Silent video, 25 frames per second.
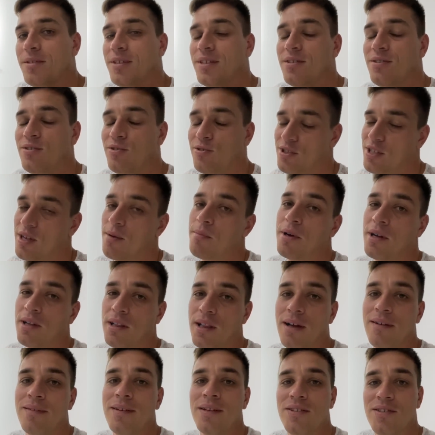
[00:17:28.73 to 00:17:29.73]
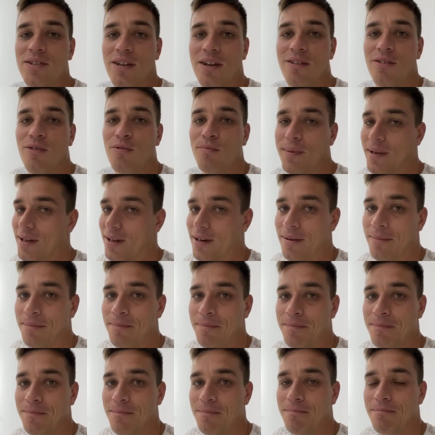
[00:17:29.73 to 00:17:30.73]
Но самое главное все равно мира.
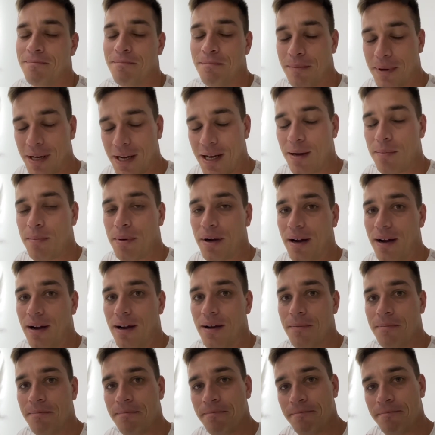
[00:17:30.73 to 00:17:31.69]
Пока-пока.